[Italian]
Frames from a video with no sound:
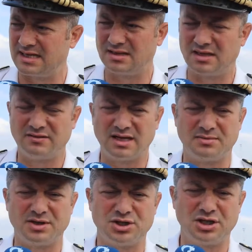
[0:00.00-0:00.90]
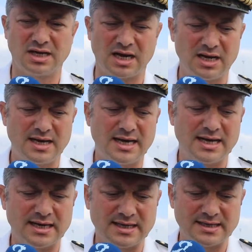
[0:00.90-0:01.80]
in attività per circa
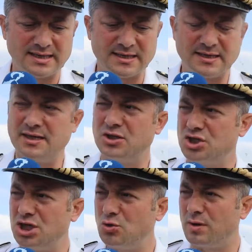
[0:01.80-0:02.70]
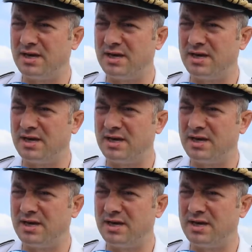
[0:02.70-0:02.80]
5 eh,